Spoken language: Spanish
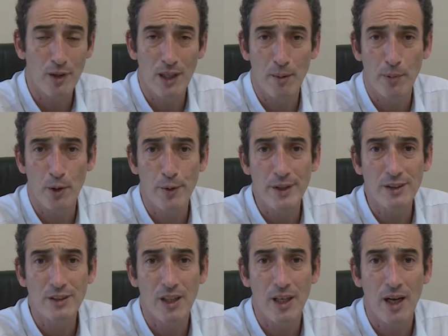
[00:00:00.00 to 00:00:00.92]
en la
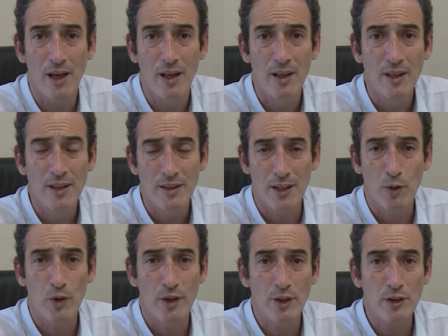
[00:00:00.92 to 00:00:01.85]
provincia de
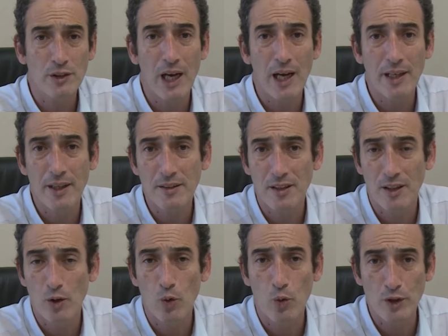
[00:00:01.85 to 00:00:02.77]
Buenos Aires,
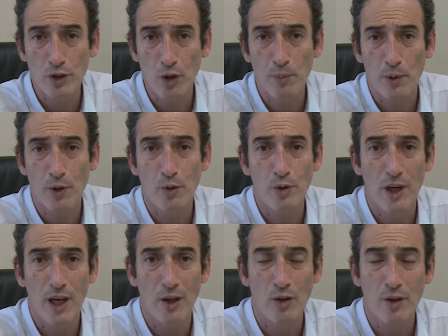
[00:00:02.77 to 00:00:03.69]
en los juicios por
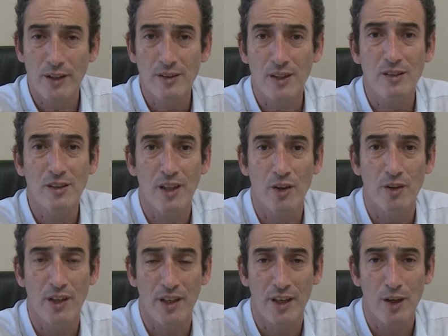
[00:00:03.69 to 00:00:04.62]
jurados que se
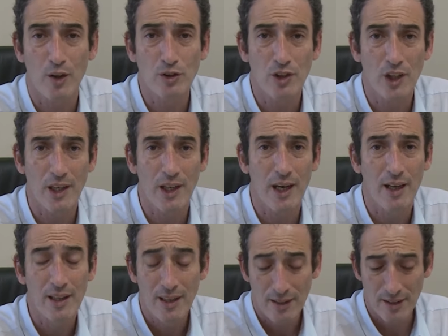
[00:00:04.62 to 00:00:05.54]
hicieron en
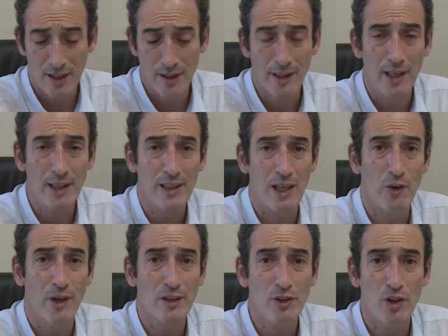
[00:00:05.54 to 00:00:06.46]
Necochea desde la
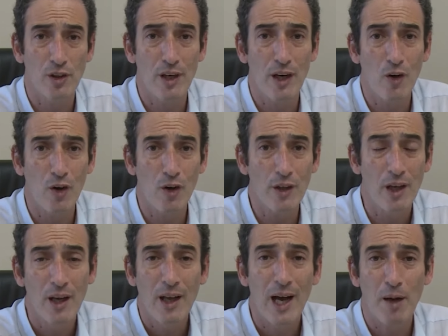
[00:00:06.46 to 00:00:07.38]
instauración a
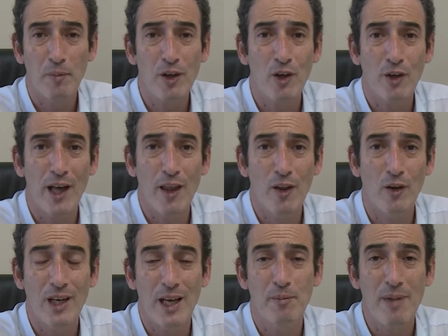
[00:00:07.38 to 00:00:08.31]
hoy, ha mejorado
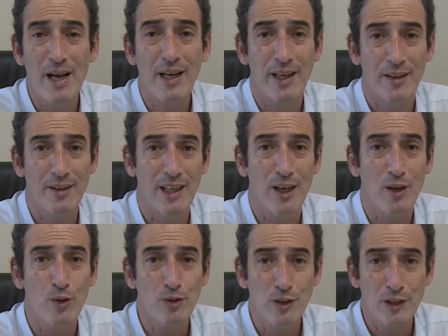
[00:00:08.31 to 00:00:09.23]
la imagen de la
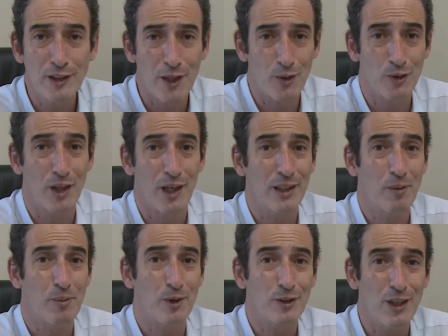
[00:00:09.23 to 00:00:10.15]
justicia en un
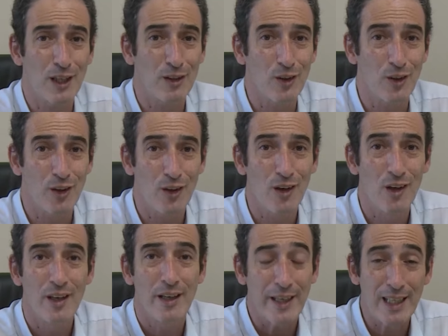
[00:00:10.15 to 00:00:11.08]
30%, ¿no?
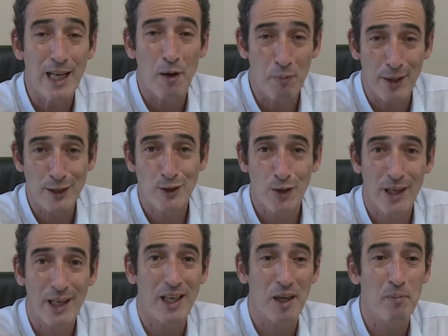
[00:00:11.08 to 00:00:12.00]
Y las
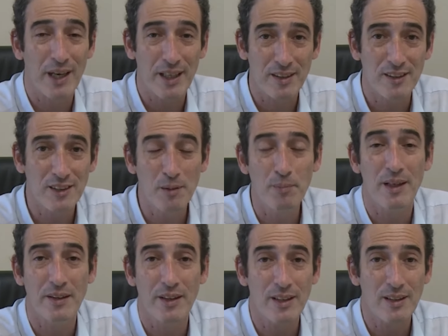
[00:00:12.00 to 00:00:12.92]
personas que
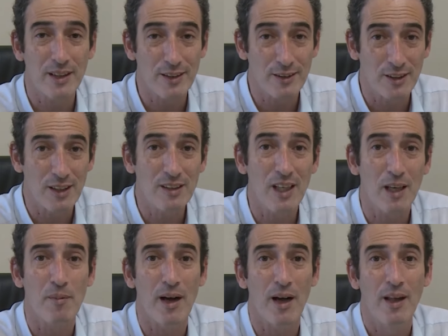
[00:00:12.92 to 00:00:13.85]
participan de este
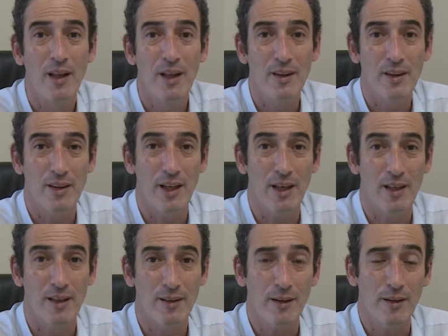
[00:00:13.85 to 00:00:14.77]
sistema
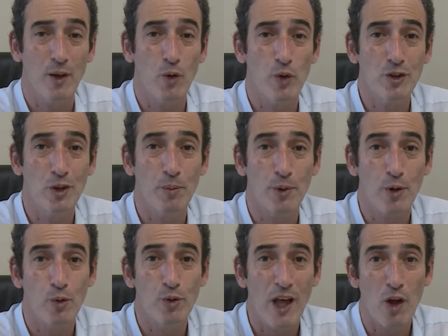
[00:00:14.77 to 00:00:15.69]
de, juicio por
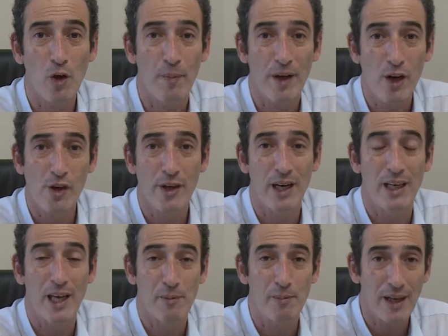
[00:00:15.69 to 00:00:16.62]
jurados mejoran
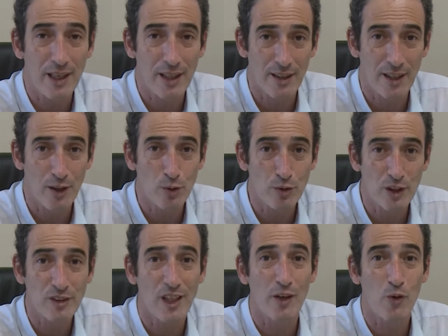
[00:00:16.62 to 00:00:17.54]
la imagen de la
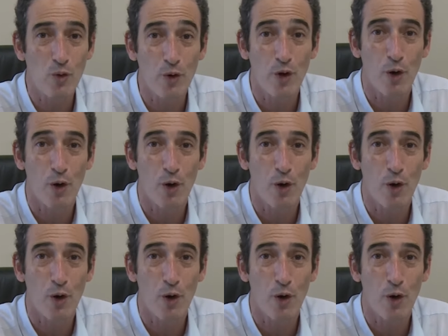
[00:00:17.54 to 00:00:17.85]
justicia en un